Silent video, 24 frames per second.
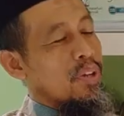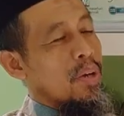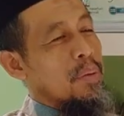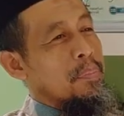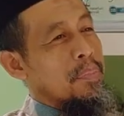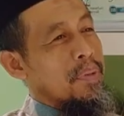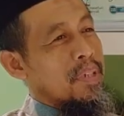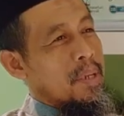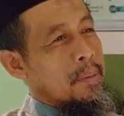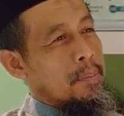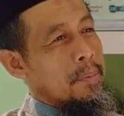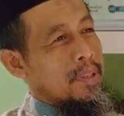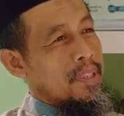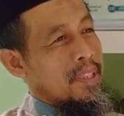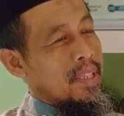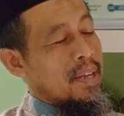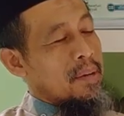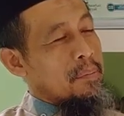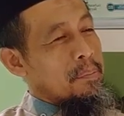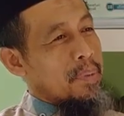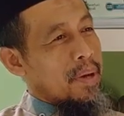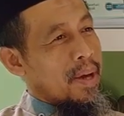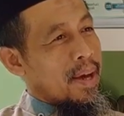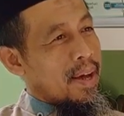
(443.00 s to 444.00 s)
juga
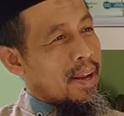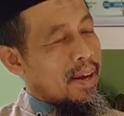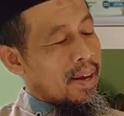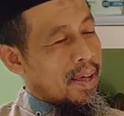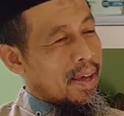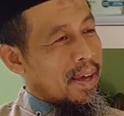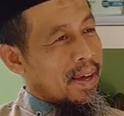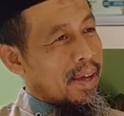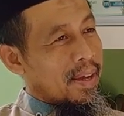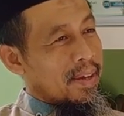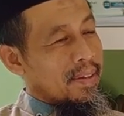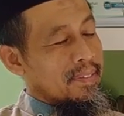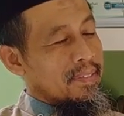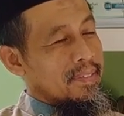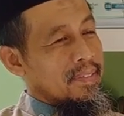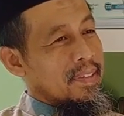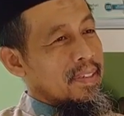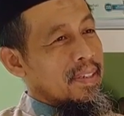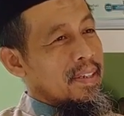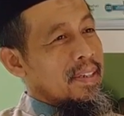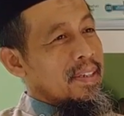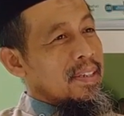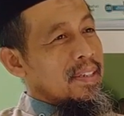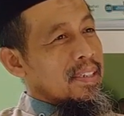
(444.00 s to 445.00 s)
mendapatkan pahala.
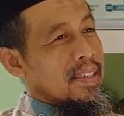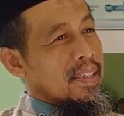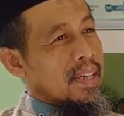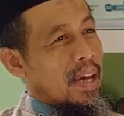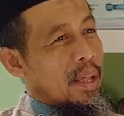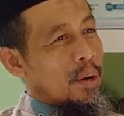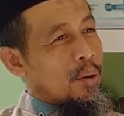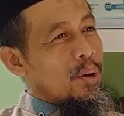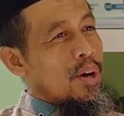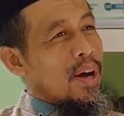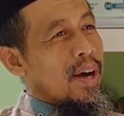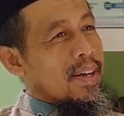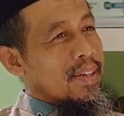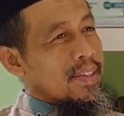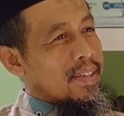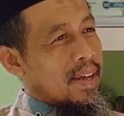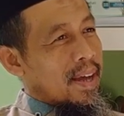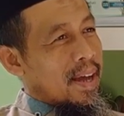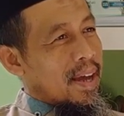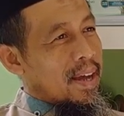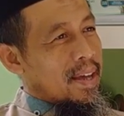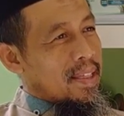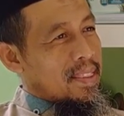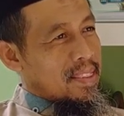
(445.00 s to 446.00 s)
Kalau
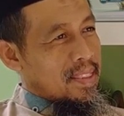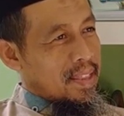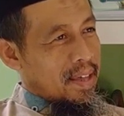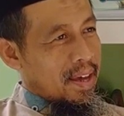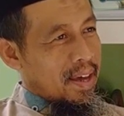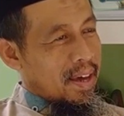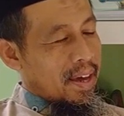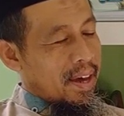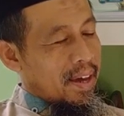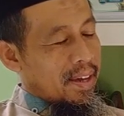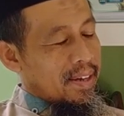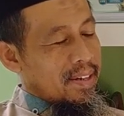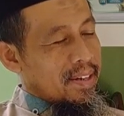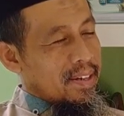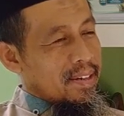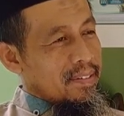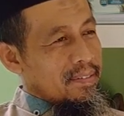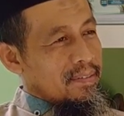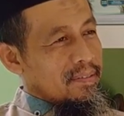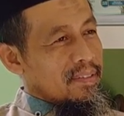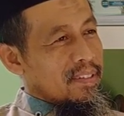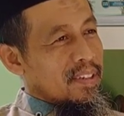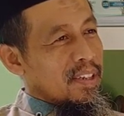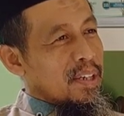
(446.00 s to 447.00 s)
ada
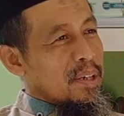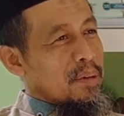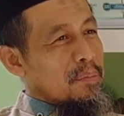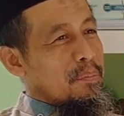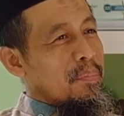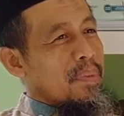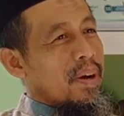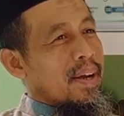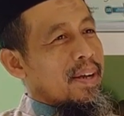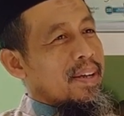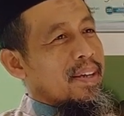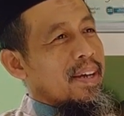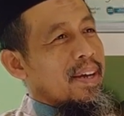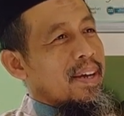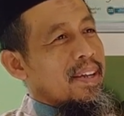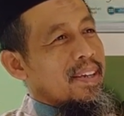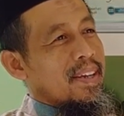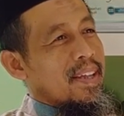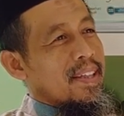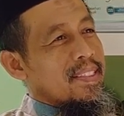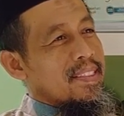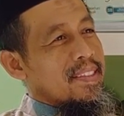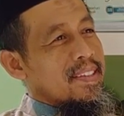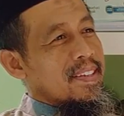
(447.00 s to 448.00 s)
azan,
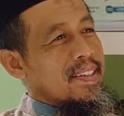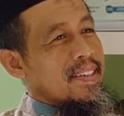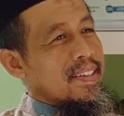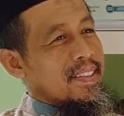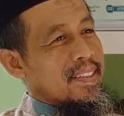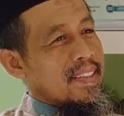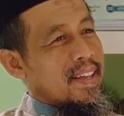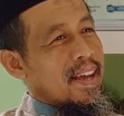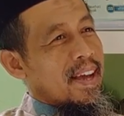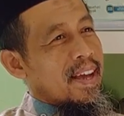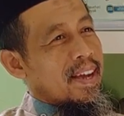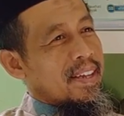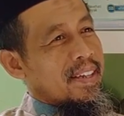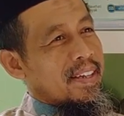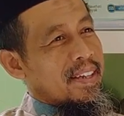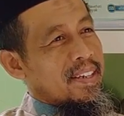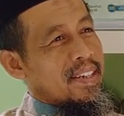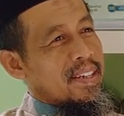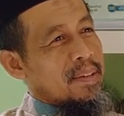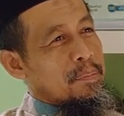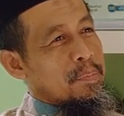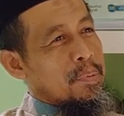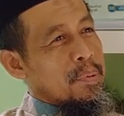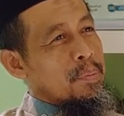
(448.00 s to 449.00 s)
maka nanti kita
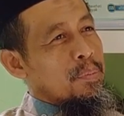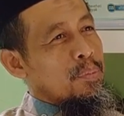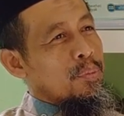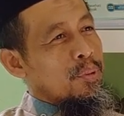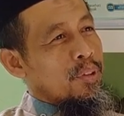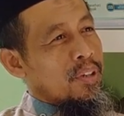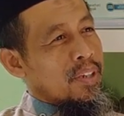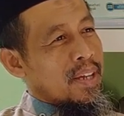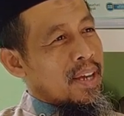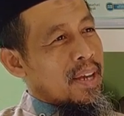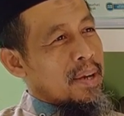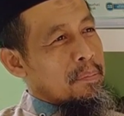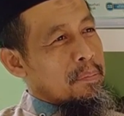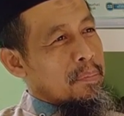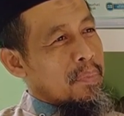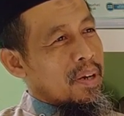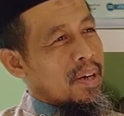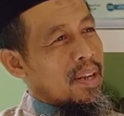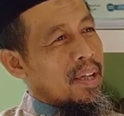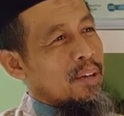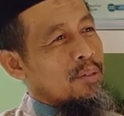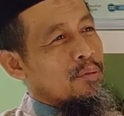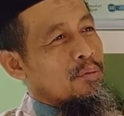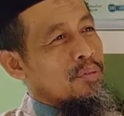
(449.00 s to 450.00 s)
akan lebih mudah
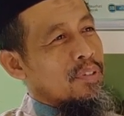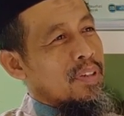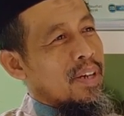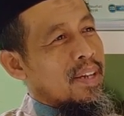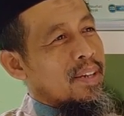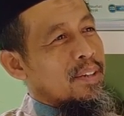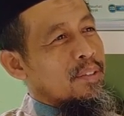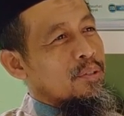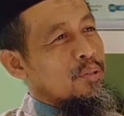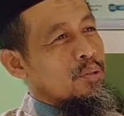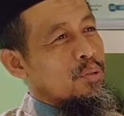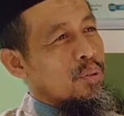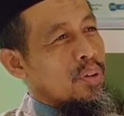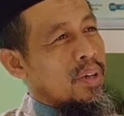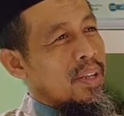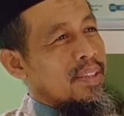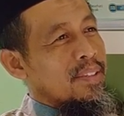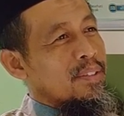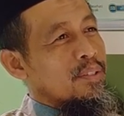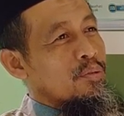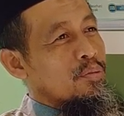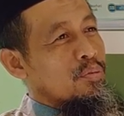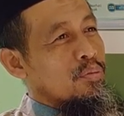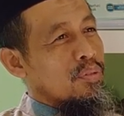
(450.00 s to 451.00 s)
melakukan
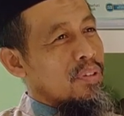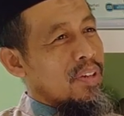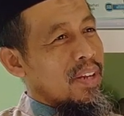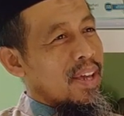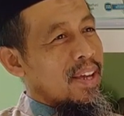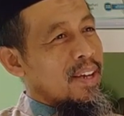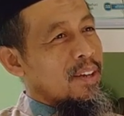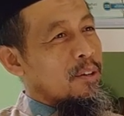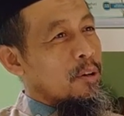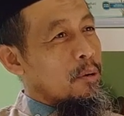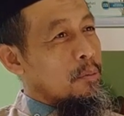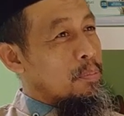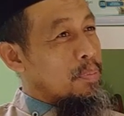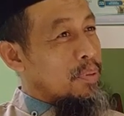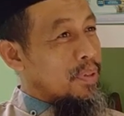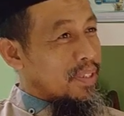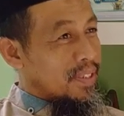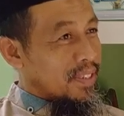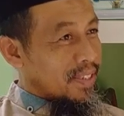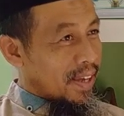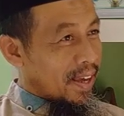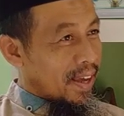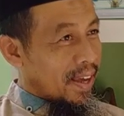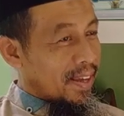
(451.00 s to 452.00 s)
sholat sunnah
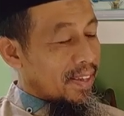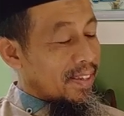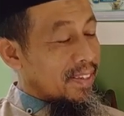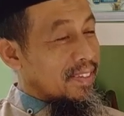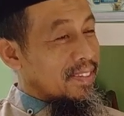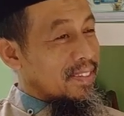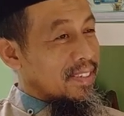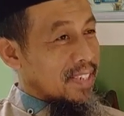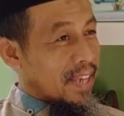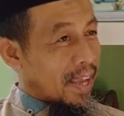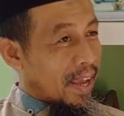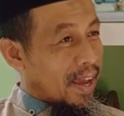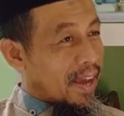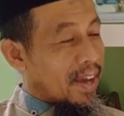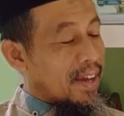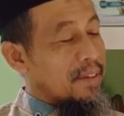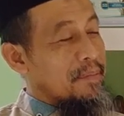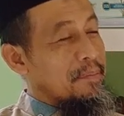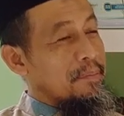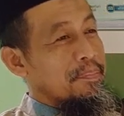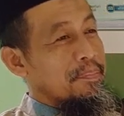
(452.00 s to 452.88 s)
qobliyah isya